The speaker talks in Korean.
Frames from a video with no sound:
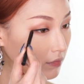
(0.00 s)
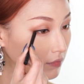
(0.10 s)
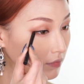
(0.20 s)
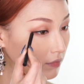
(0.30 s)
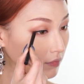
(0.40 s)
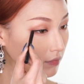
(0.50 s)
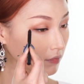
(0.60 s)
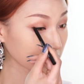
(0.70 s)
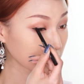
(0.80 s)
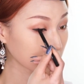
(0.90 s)

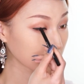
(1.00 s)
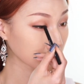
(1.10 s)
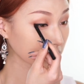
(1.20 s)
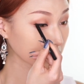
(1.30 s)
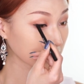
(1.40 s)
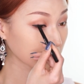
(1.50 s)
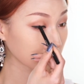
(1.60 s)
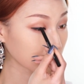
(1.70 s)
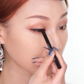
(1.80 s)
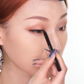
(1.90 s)
아이라인은 전체적으로
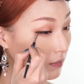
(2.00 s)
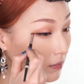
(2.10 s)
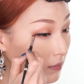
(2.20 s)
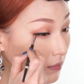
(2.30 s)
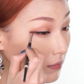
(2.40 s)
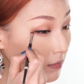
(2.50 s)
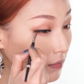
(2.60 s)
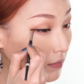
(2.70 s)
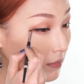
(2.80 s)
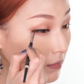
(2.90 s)
길이감이
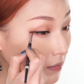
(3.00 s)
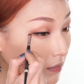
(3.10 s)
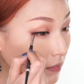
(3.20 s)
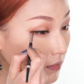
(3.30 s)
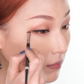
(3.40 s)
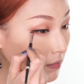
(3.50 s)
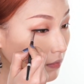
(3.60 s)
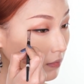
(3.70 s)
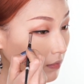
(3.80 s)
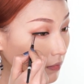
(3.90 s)
느껴지게 그려주도록
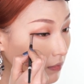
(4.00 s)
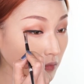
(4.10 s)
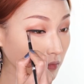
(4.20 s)
할게요.